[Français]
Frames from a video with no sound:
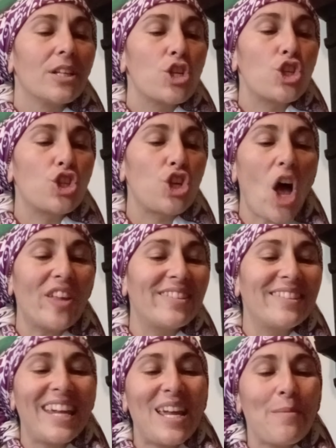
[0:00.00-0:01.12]

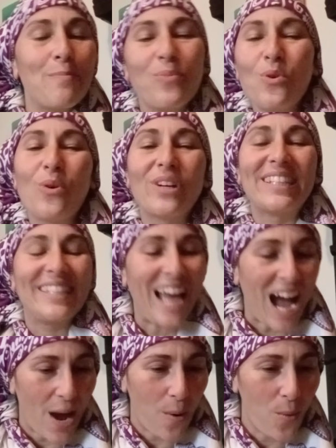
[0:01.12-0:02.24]
Chantez pour
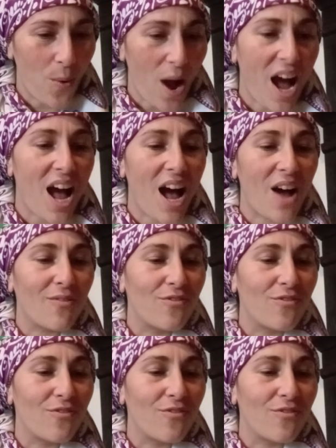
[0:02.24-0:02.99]
Yahoua,